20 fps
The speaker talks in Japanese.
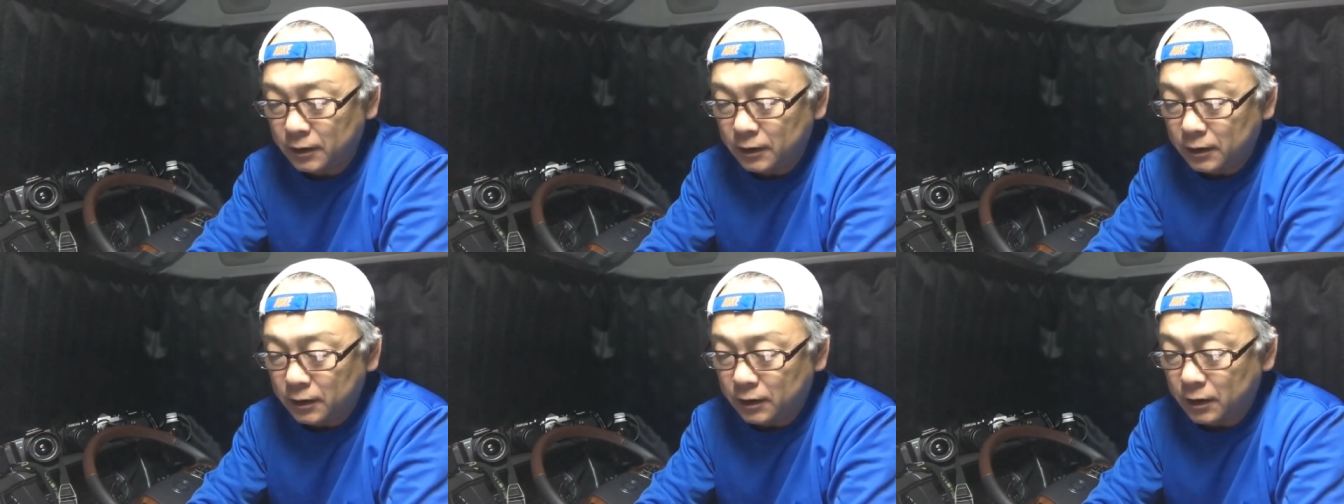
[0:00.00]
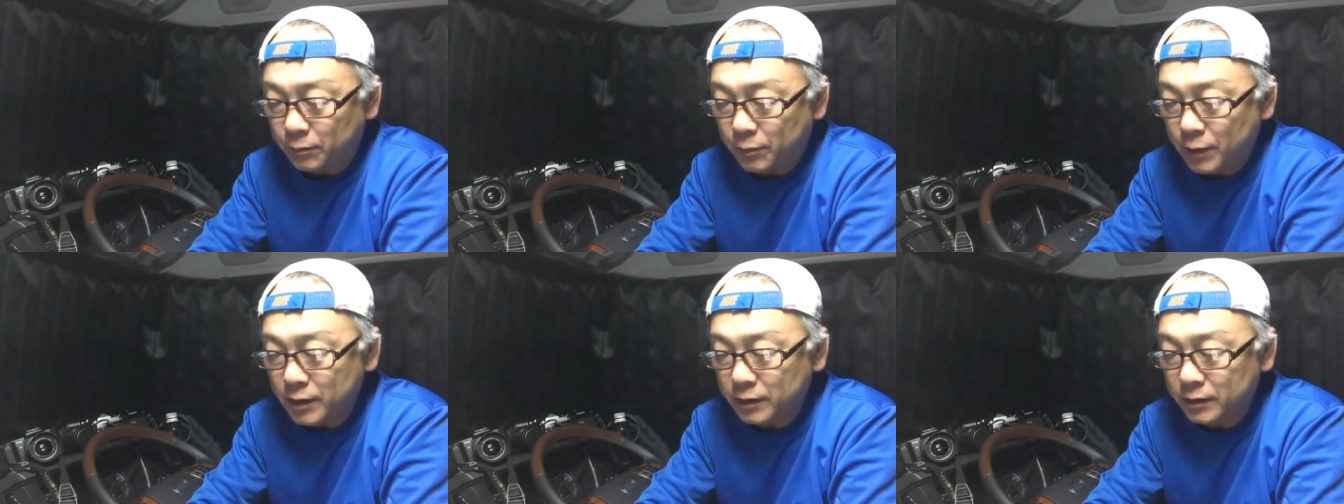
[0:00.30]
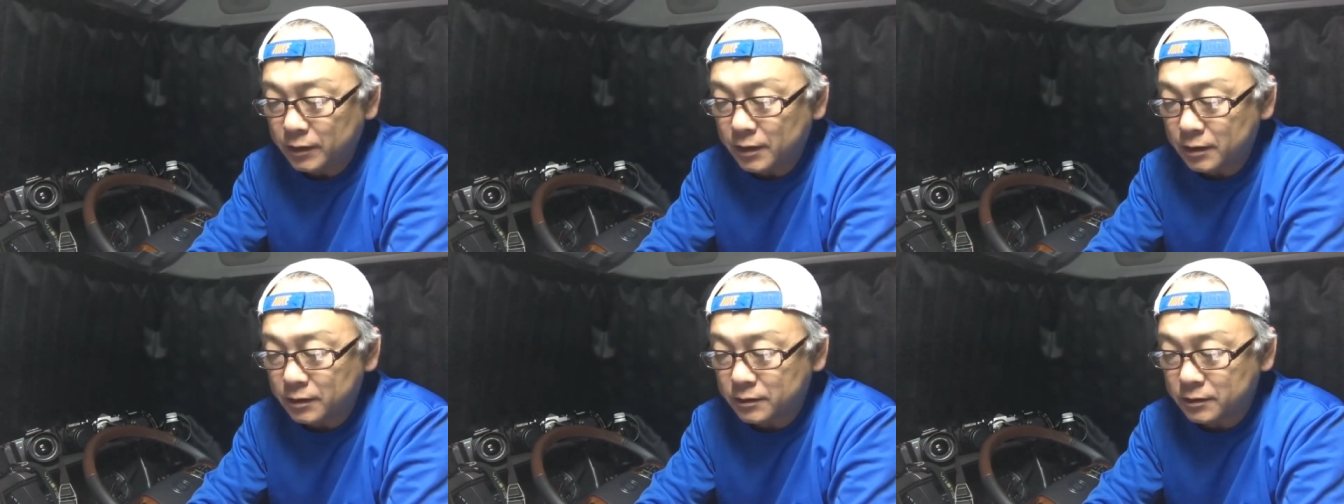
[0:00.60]
え
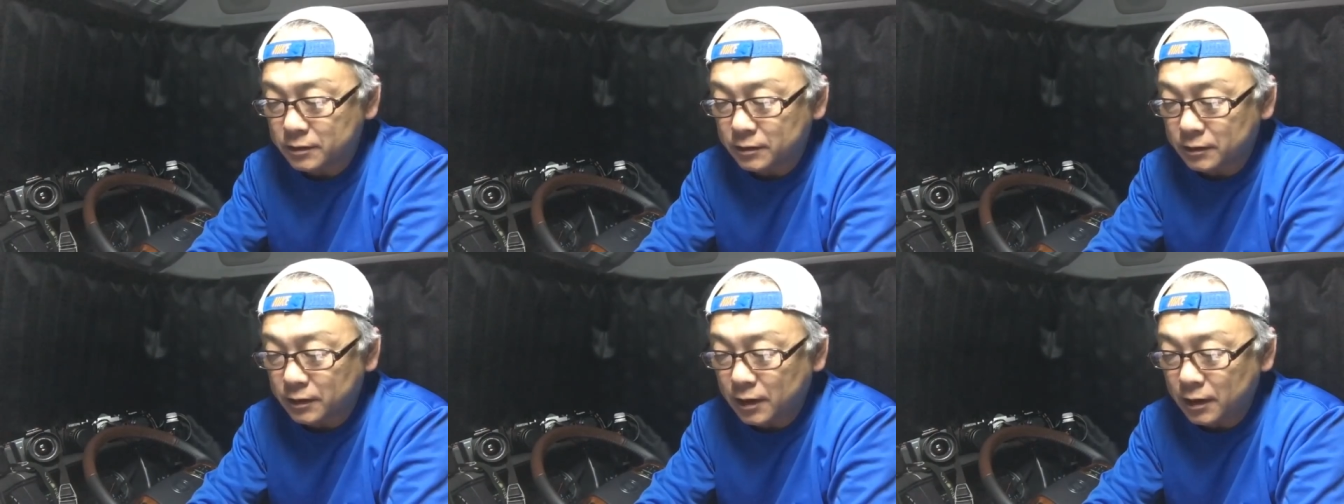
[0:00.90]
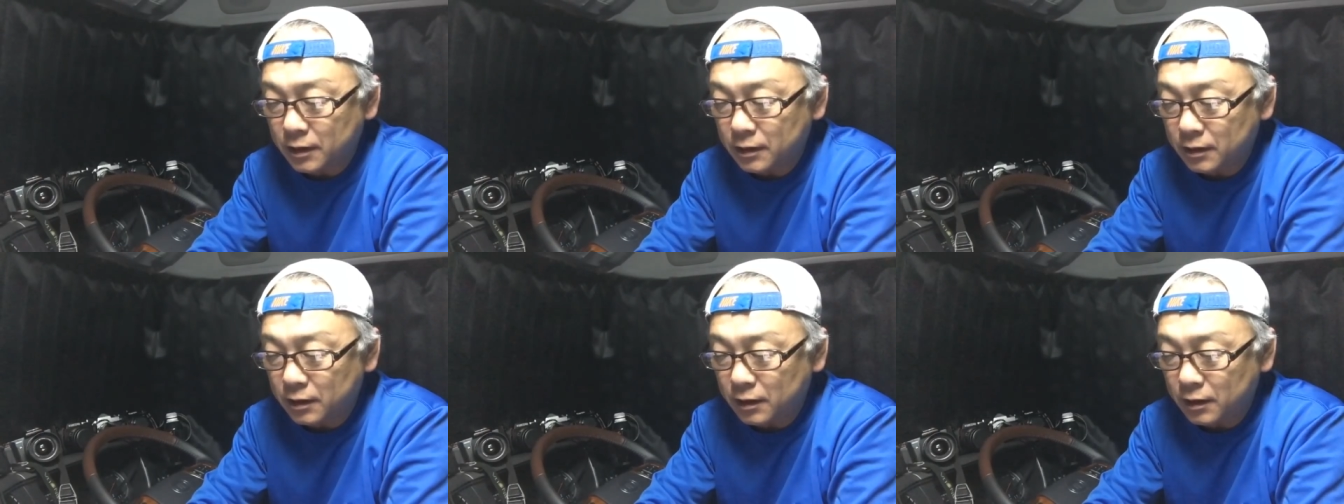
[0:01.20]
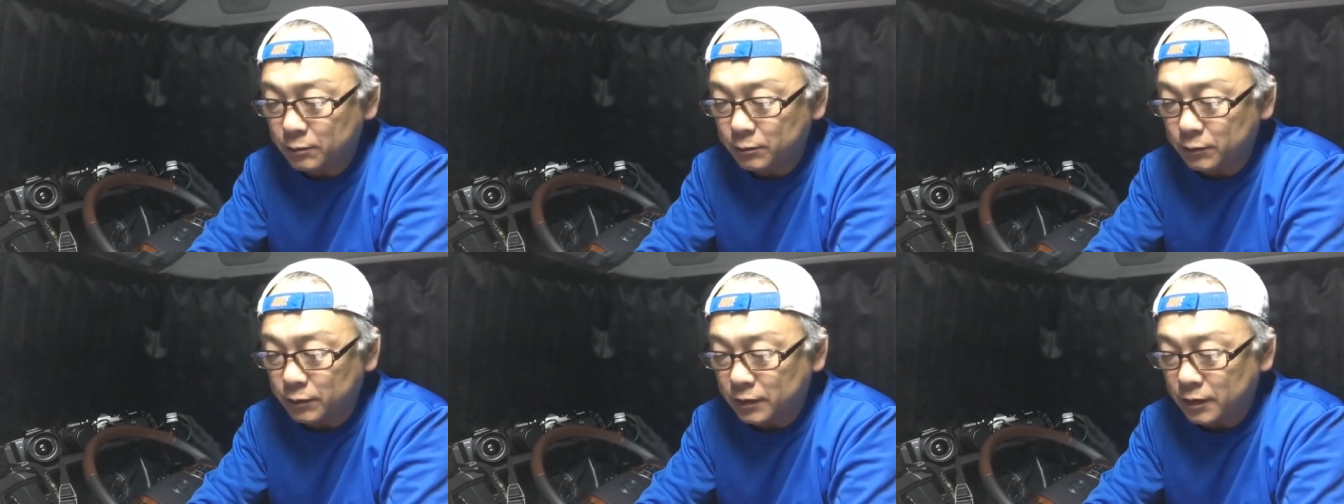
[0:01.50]
ペンタックス
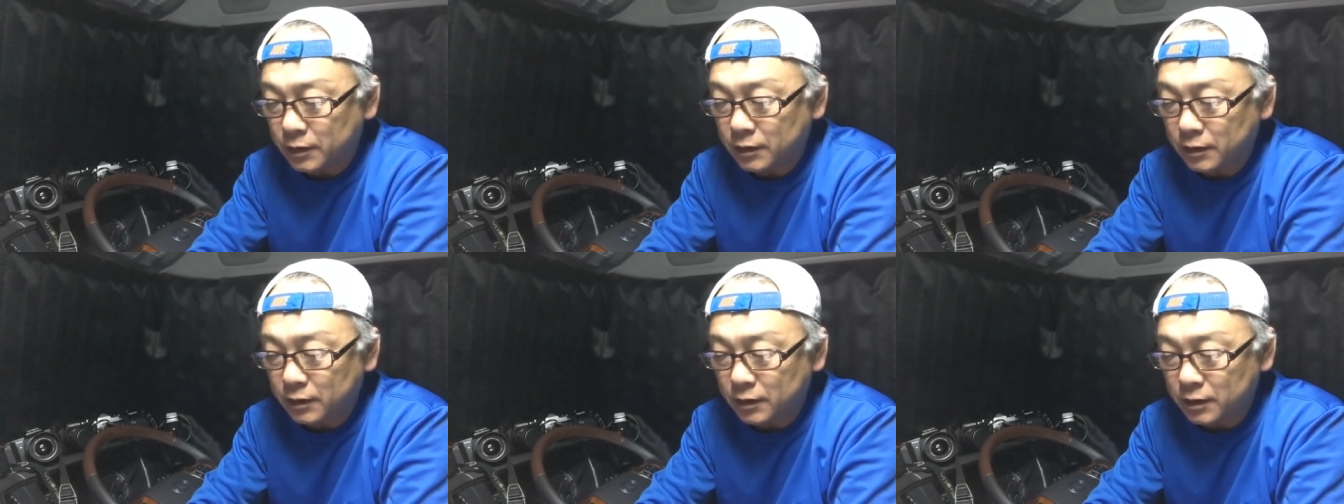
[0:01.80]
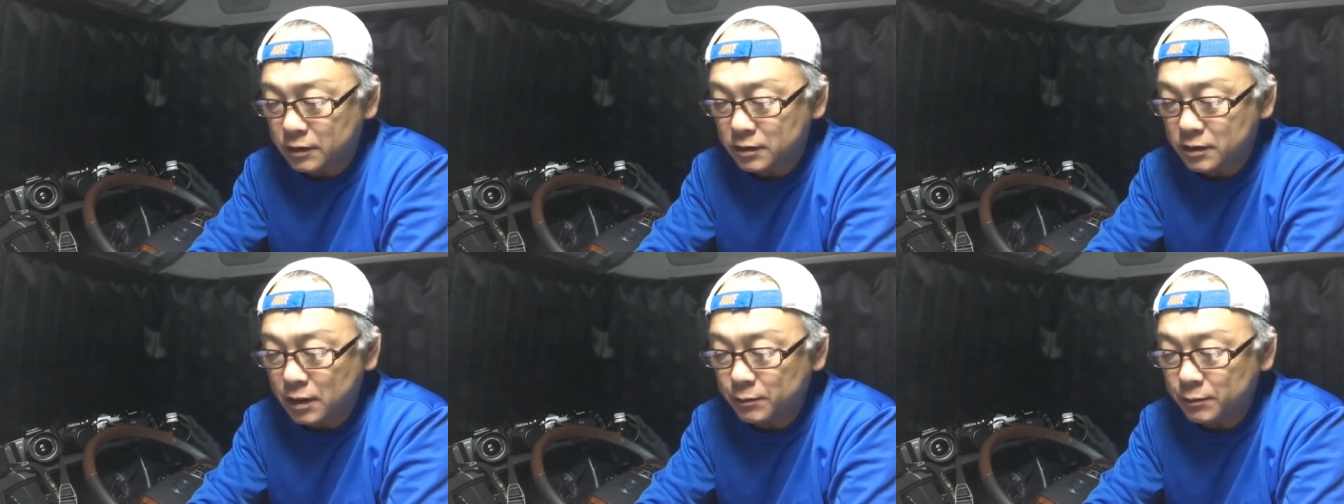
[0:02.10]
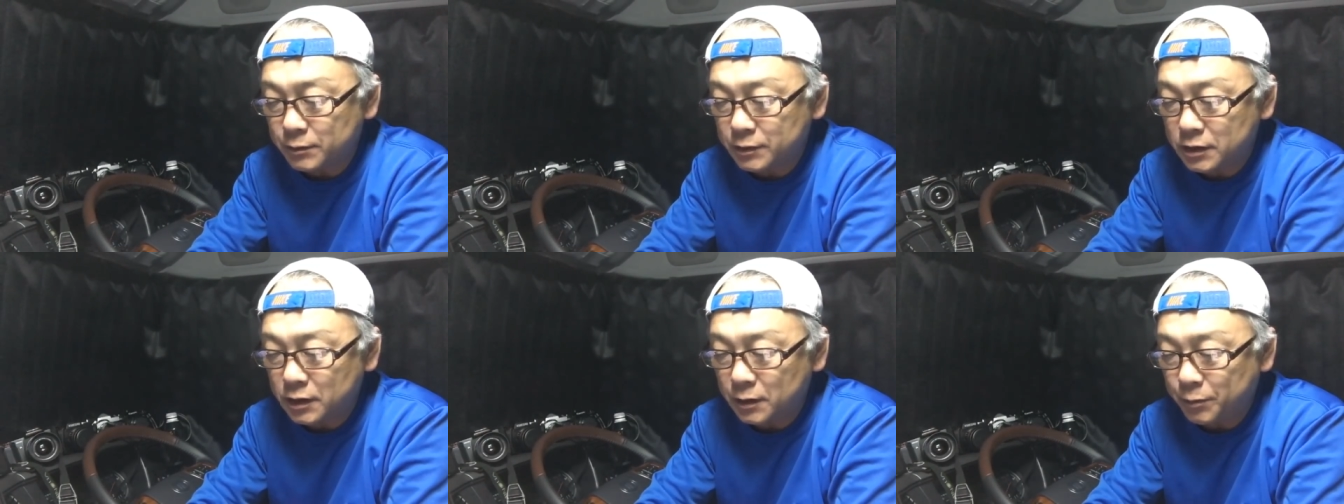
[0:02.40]
KM、え
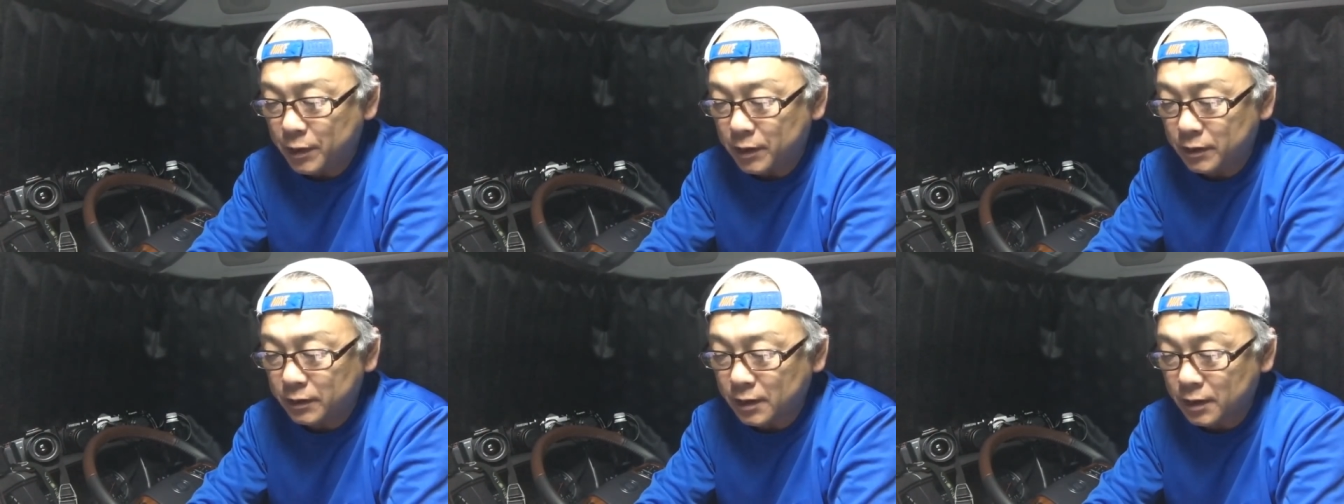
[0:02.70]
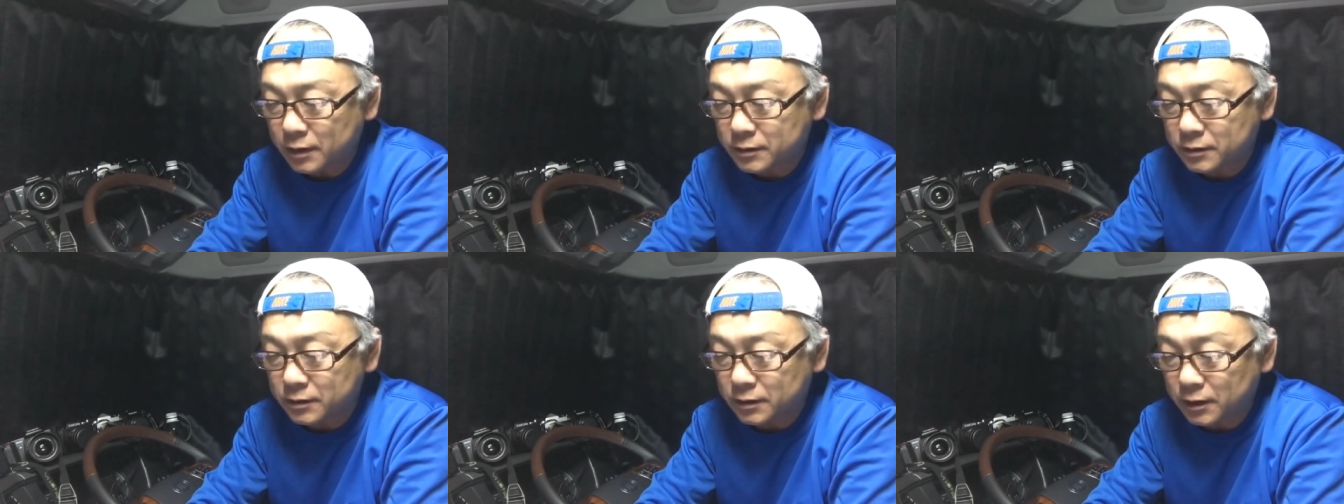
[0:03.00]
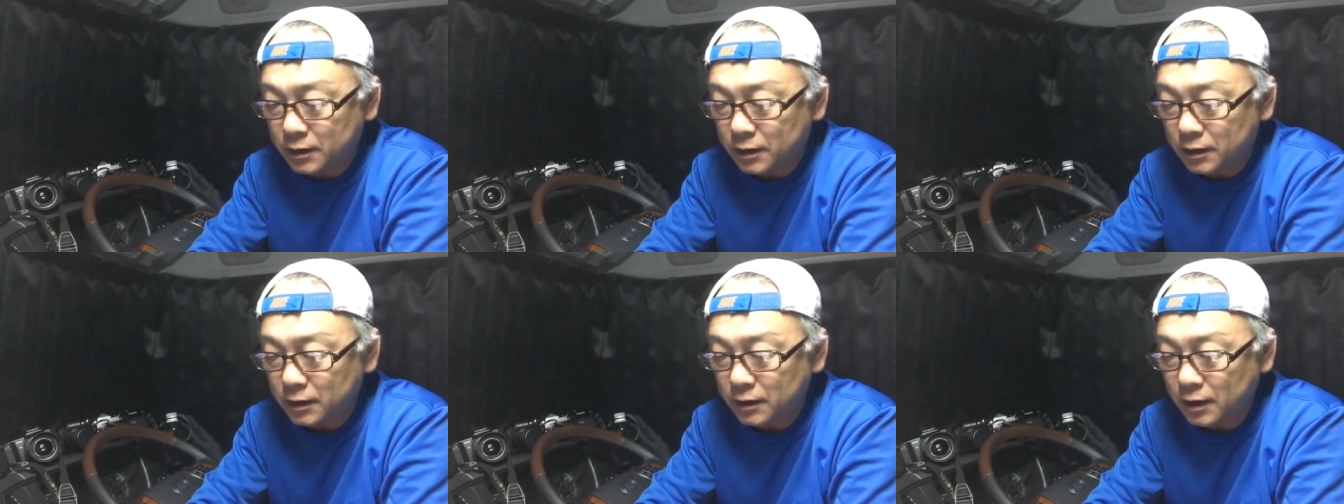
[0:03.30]
SMC ペンタックス
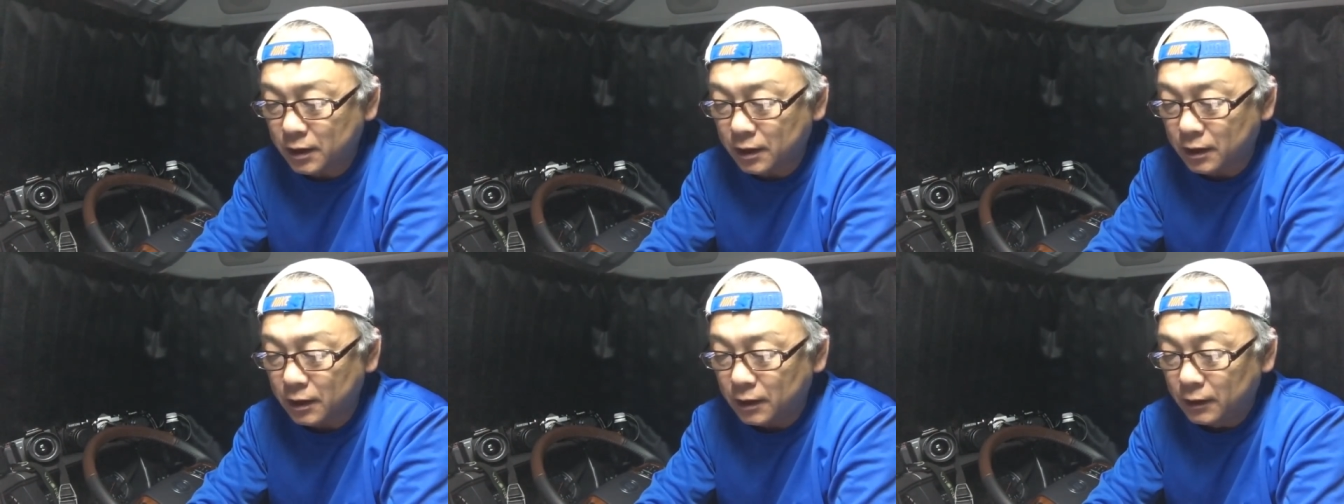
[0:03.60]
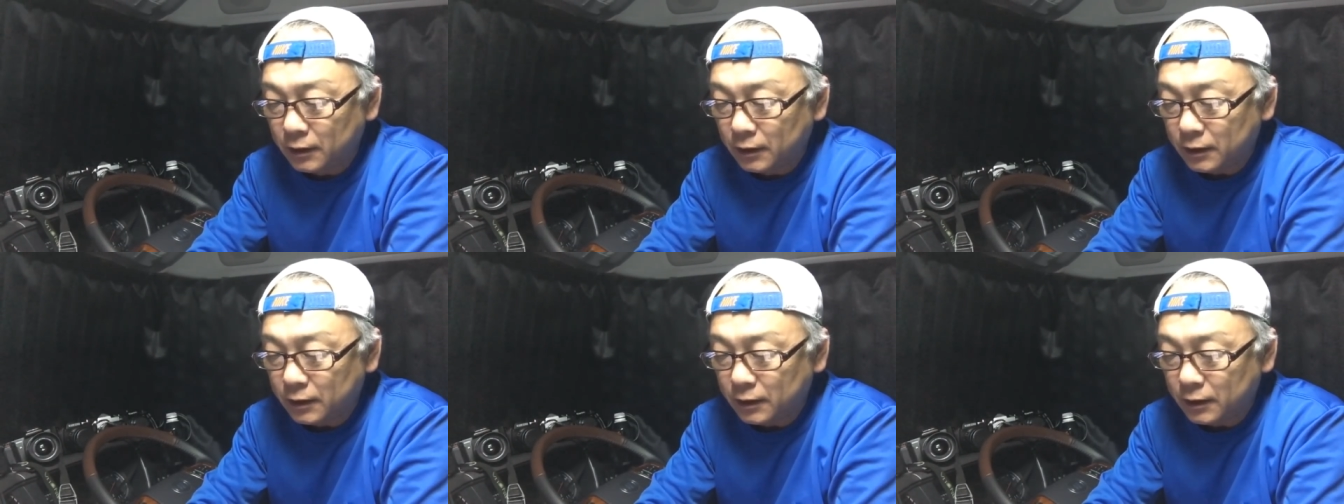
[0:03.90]
DA、